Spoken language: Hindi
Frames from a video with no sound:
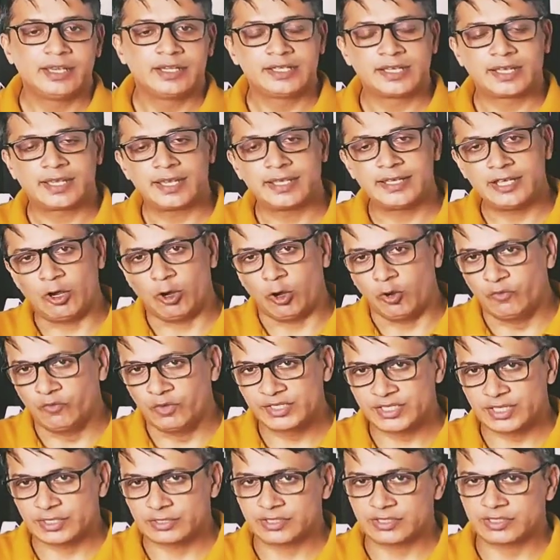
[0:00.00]
ठीक है या होम
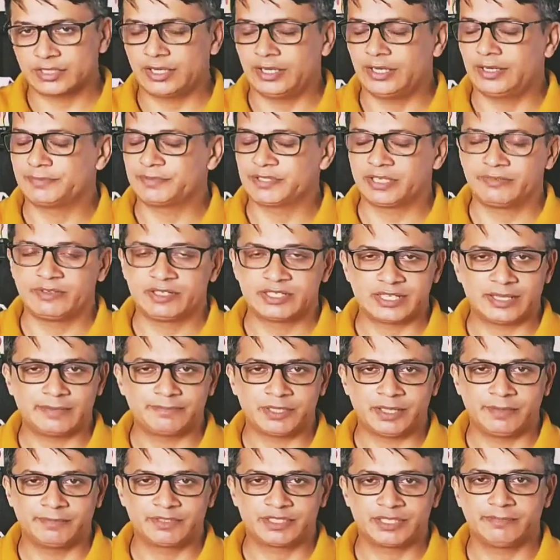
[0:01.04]
विजिट सर्विस
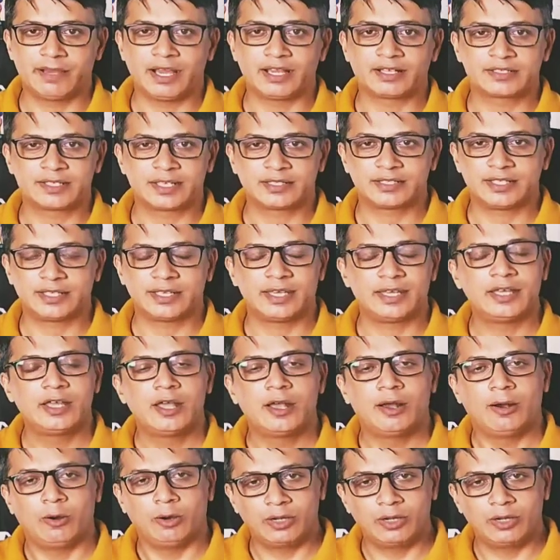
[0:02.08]
आप हमसे मांग सकते हैं